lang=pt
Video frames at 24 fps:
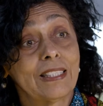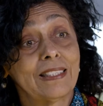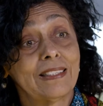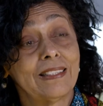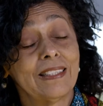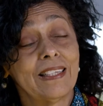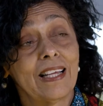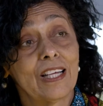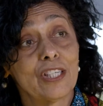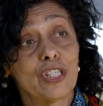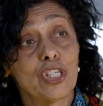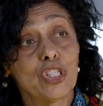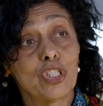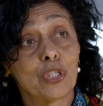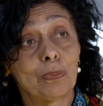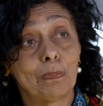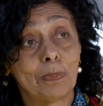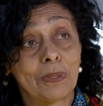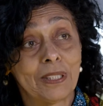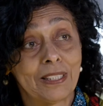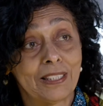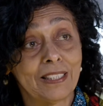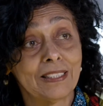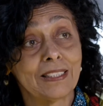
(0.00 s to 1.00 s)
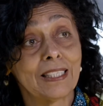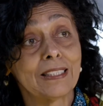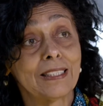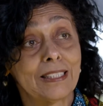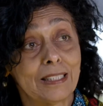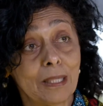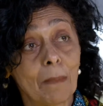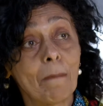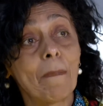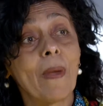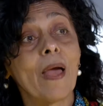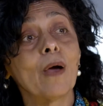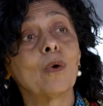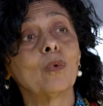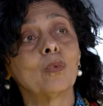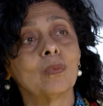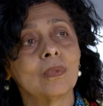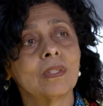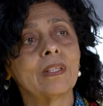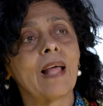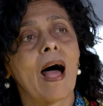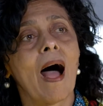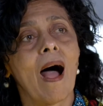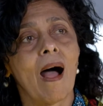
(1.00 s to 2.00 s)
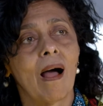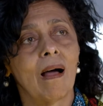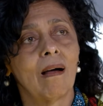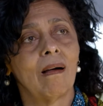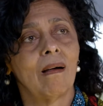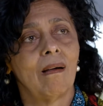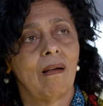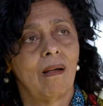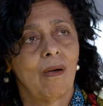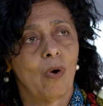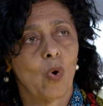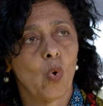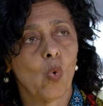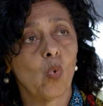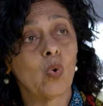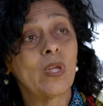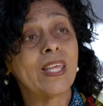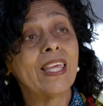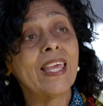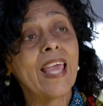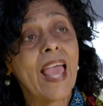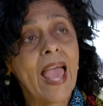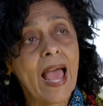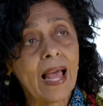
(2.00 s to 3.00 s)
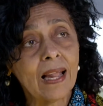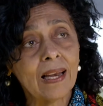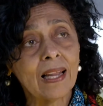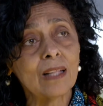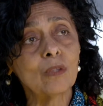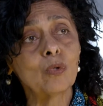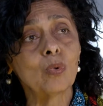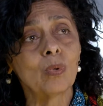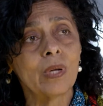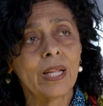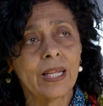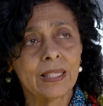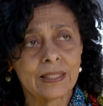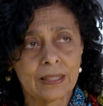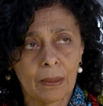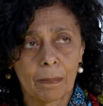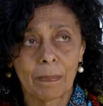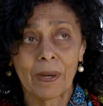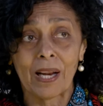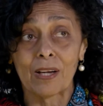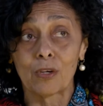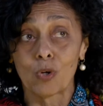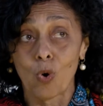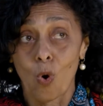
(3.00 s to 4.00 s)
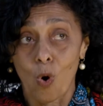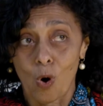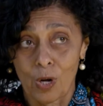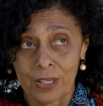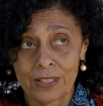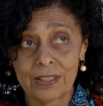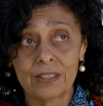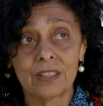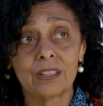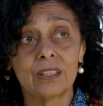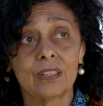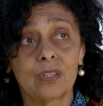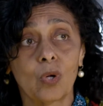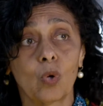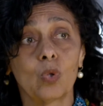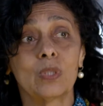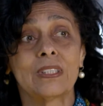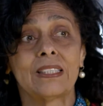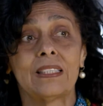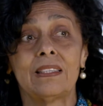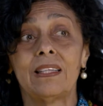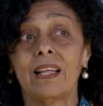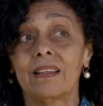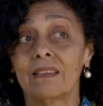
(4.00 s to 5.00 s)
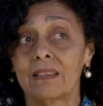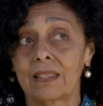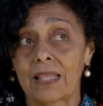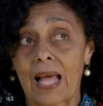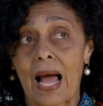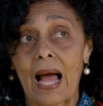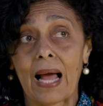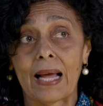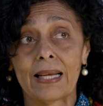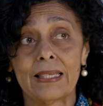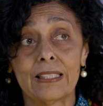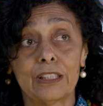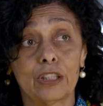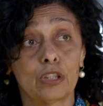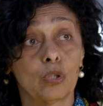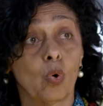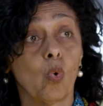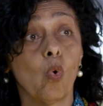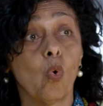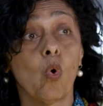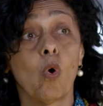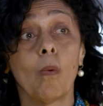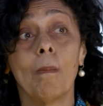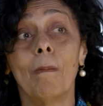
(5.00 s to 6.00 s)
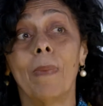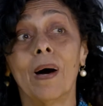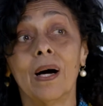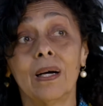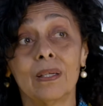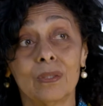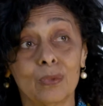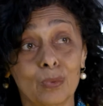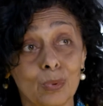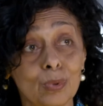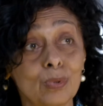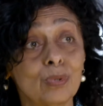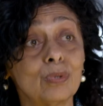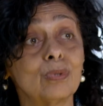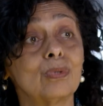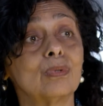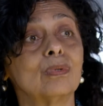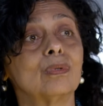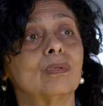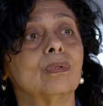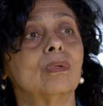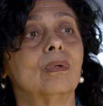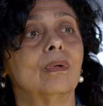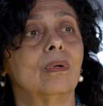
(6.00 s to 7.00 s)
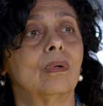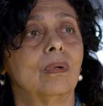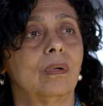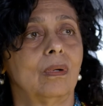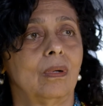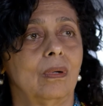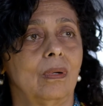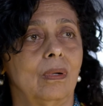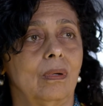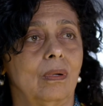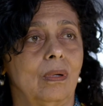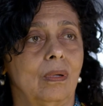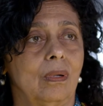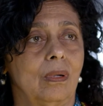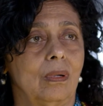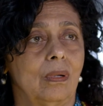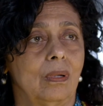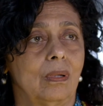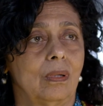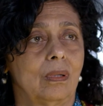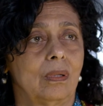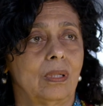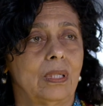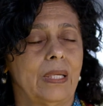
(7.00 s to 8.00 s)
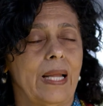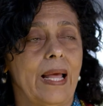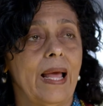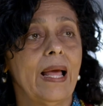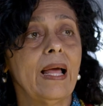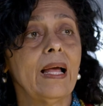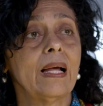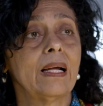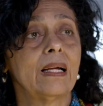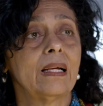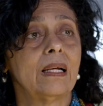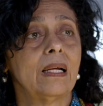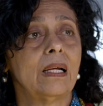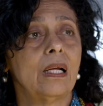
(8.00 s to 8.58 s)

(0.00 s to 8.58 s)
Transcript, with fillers: que assim, a gente precisa se perguntar o que é a natureza para nós, ocidentais, urbanos, né?